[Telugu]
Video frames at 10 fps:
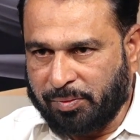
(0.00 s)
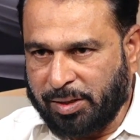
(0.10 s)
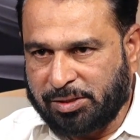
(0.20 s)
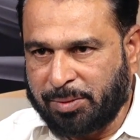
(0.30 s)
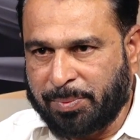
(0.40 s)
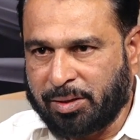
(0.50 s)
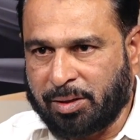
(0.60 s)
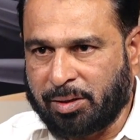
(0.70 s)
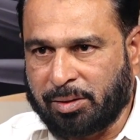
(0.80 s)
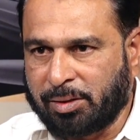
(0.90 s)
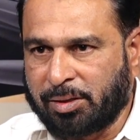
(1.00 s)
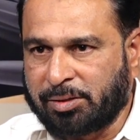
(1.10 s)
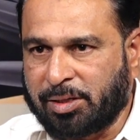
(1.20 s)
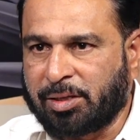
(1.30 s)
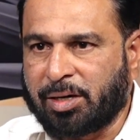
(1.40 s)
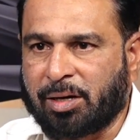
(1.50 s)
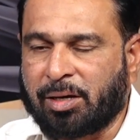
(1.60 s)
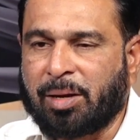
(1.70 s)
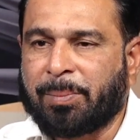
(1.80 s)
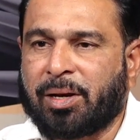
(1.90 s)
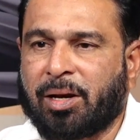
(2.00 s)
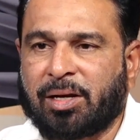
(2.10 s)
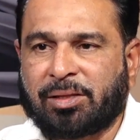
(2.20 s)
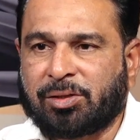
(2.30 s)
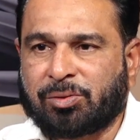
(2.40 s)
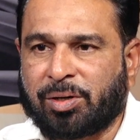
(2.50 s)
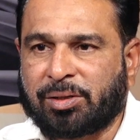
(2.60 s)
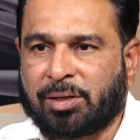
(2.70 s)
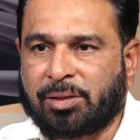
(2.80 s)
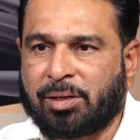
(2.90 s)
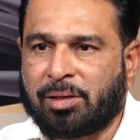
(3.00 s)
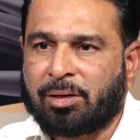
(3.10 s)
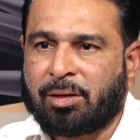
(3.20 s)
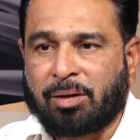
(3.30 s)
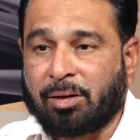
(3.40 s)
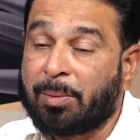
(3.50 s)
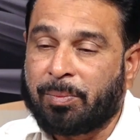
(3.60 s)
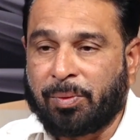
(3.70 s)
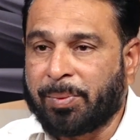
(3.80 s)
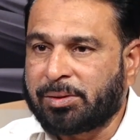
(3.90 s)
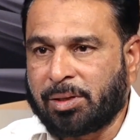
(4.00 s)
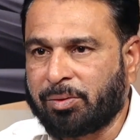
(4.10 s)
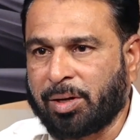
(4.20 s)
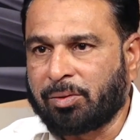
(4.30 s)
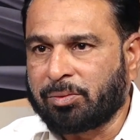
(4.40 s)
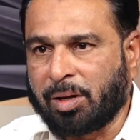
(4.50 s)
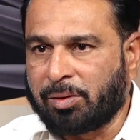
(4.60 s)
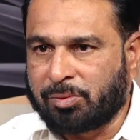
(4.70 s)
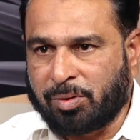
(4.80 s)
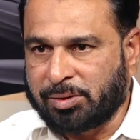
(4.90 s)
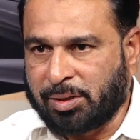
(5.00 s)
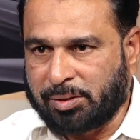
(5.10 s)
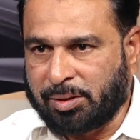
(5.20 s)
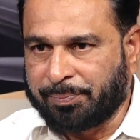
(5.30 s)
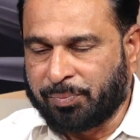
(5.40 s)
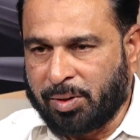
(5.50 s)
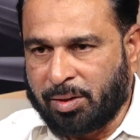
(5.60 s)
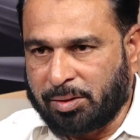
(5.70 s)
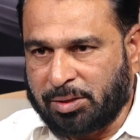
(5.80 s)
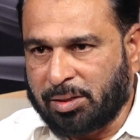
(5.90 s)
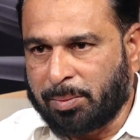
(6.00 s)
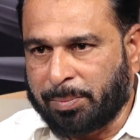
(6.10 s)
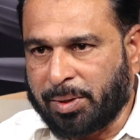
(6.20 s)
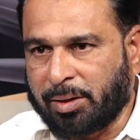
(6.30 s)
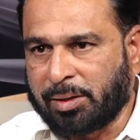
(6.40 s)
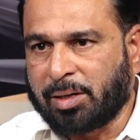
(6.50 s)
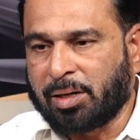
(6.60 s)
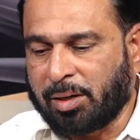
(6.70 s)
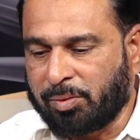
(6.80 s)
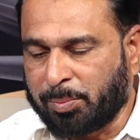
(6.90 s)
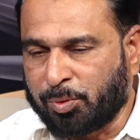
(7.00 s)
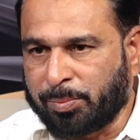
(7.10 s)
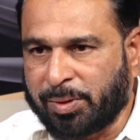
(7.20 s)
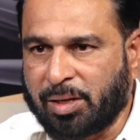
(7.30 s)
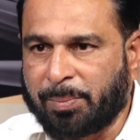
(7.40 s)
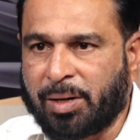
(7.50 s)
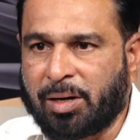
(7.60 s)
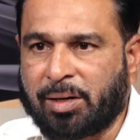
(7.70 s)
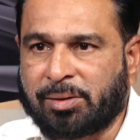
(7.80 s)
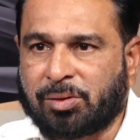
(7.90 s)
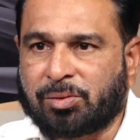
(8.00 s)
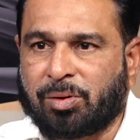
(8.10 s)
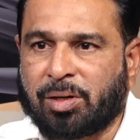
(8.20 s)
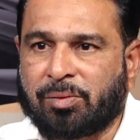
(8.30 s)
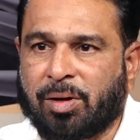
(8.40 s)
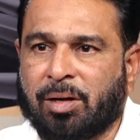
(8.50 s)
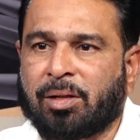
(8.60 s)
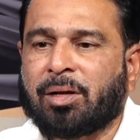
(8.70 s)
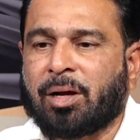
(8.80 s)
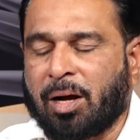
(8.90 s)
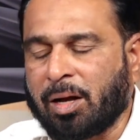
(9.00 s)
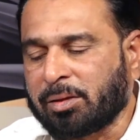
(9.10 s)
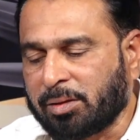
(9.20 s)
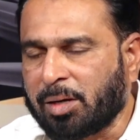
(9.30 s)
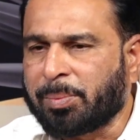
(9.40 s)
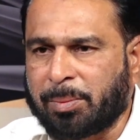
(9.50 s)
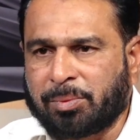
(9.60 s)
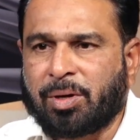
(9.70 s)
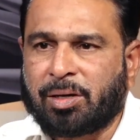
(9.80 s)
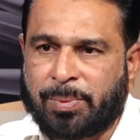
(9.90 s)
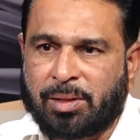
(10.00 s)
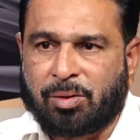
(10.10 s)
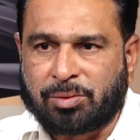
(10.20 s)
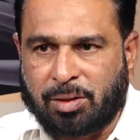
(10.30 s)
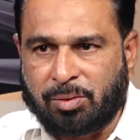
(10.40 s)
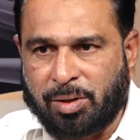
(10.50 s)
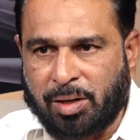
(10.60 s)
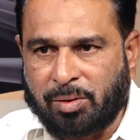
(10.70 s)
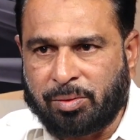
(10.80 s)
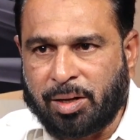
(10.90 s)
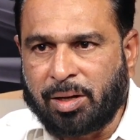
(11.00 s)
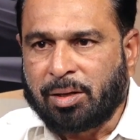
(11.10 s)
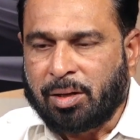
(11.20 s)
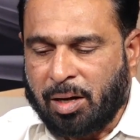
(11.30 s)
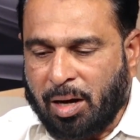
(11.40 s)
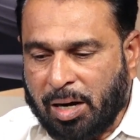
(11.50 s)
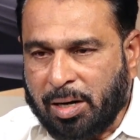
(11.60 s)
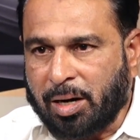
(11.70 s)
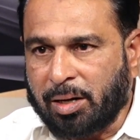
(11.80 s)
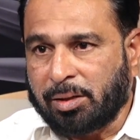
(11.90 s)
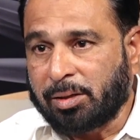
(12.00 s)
వైసీపీకి చెందిన ఎమ్మెల్యేలను తీసుకోవడం జరిగింది ఏం విమర్శలు కూడా ఎదుర్కోవడం జరిగింది చంద్రబాబు నాయుడు ఎందుకంటే ఇరవై మూడు మంది ఎమ్మెల్యేలను తీసుకోవడం ద్వారా అతని ప్రభుత్వానికి పెద్ద అవసరం కూడా లేకుండే అక్కడ